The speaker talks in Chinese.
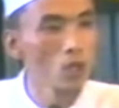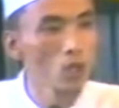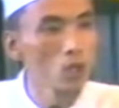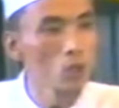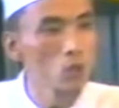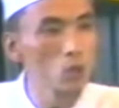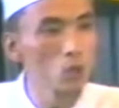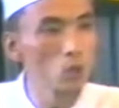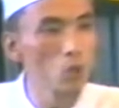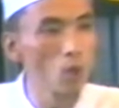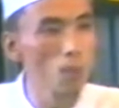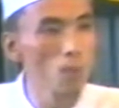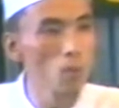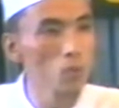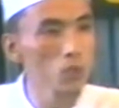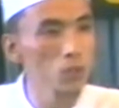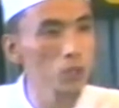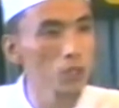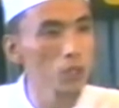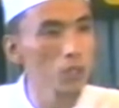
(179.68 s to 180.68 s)
许多
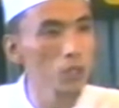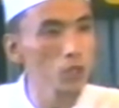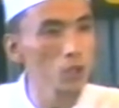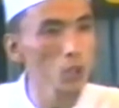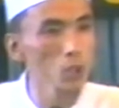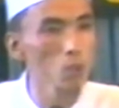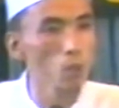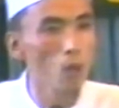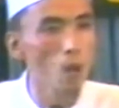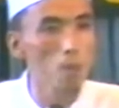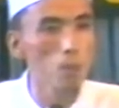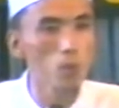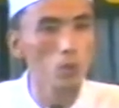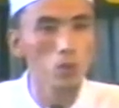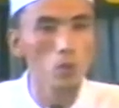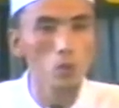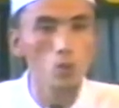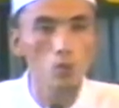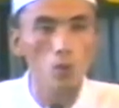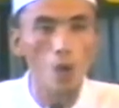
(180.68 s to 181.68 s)
穆斯林尽管不
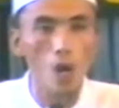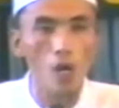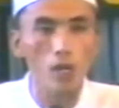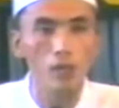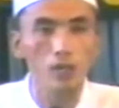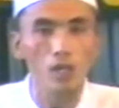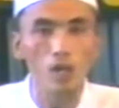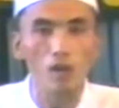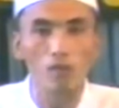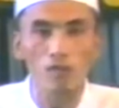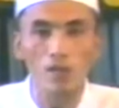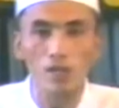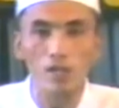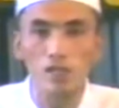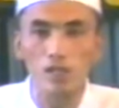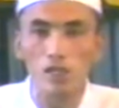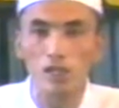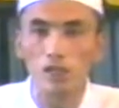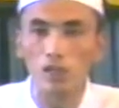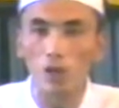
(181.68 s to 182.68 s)
懂刷牙的卫
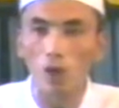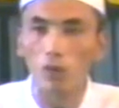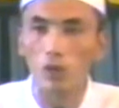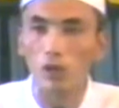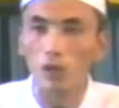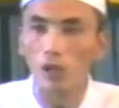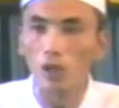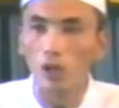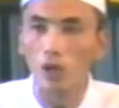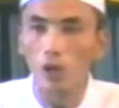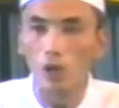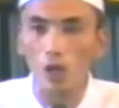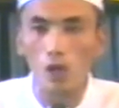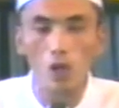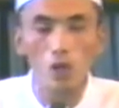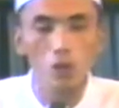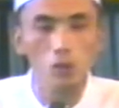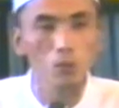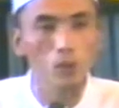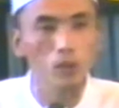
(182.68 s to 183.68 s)
生道理和
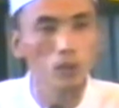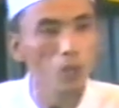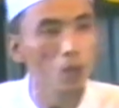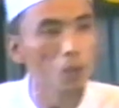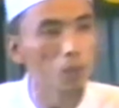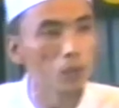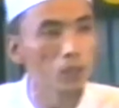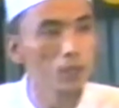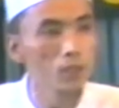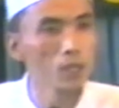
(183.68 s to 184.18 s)
科学道理，